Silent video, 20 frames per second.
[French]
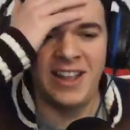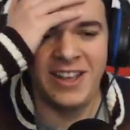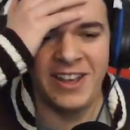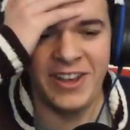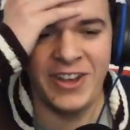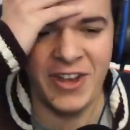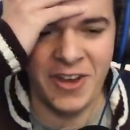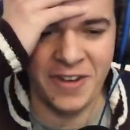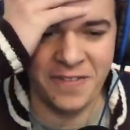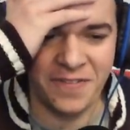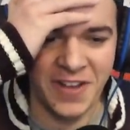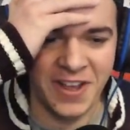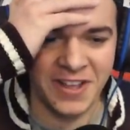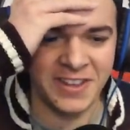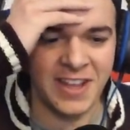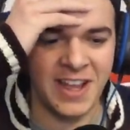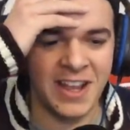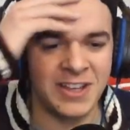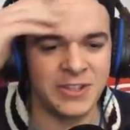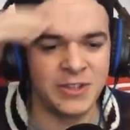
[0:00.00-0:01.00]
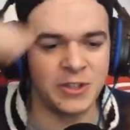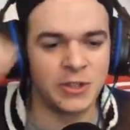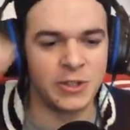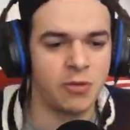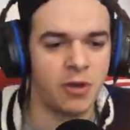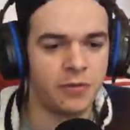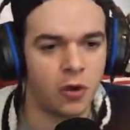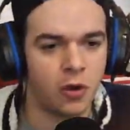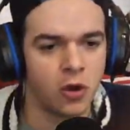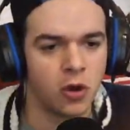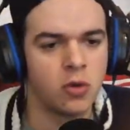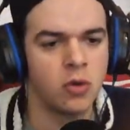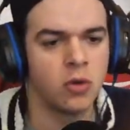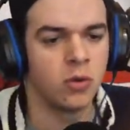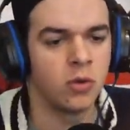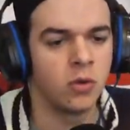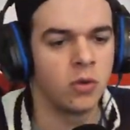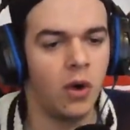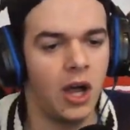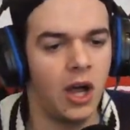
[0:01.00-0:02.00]
l'erreur fatale du joueur
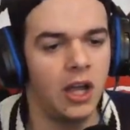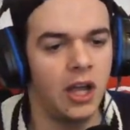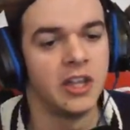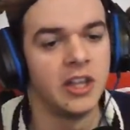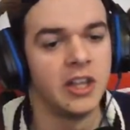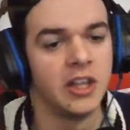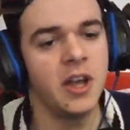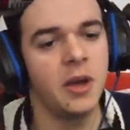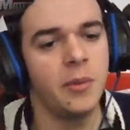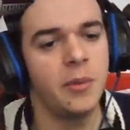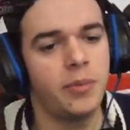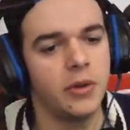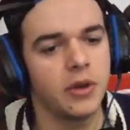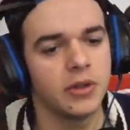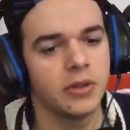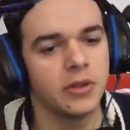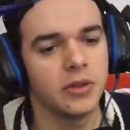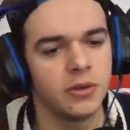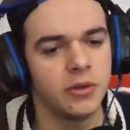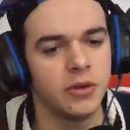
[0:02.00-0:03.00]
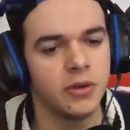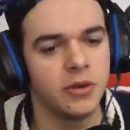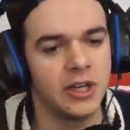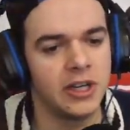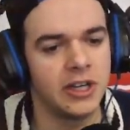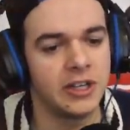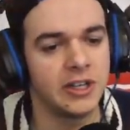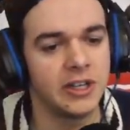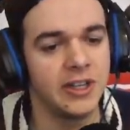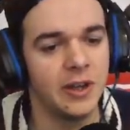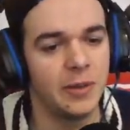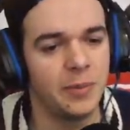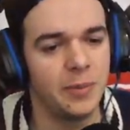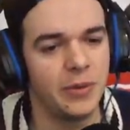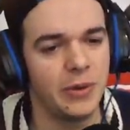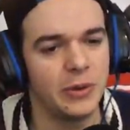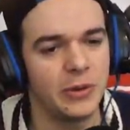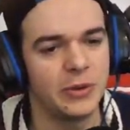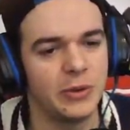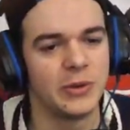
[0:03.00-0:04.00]
franco-hongrois N'importe quoi,
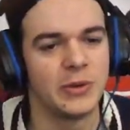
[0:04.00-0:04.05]
n'importe